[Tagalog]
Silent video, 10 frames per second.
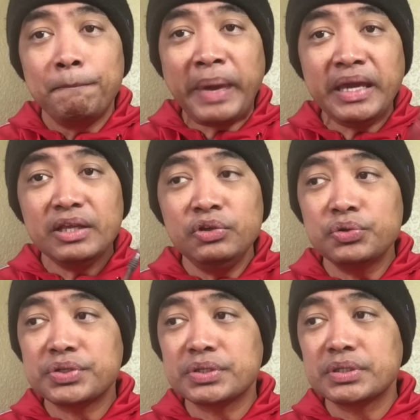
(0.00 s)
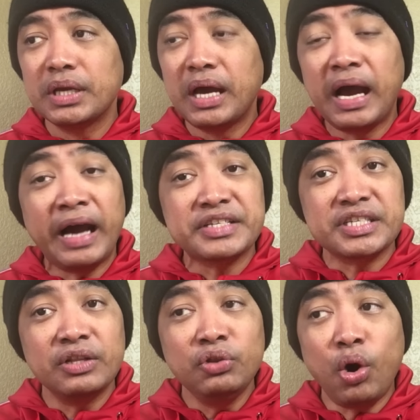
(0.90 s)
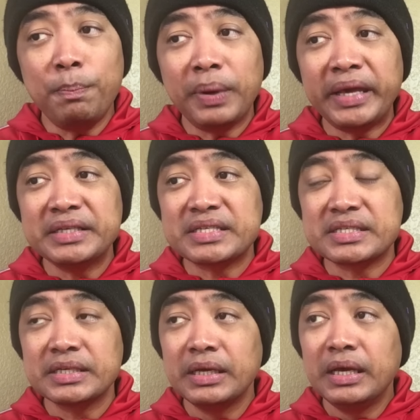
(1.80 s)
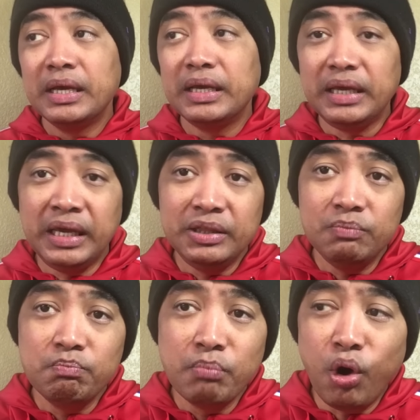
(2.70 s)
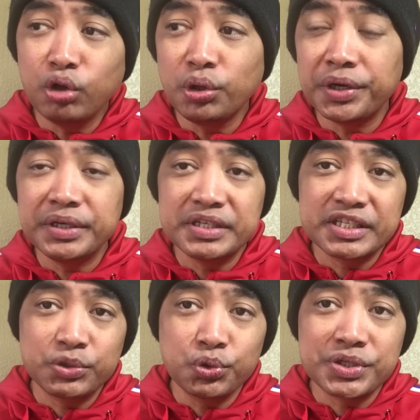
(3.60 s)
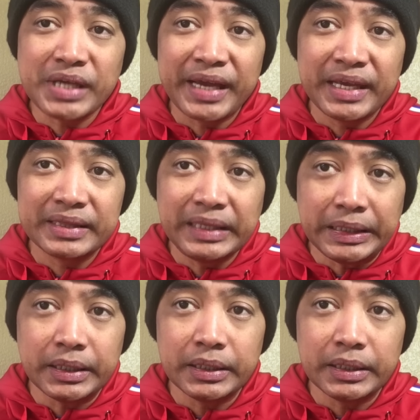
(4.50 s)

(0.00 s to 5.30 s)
Fake news has no place in modern society.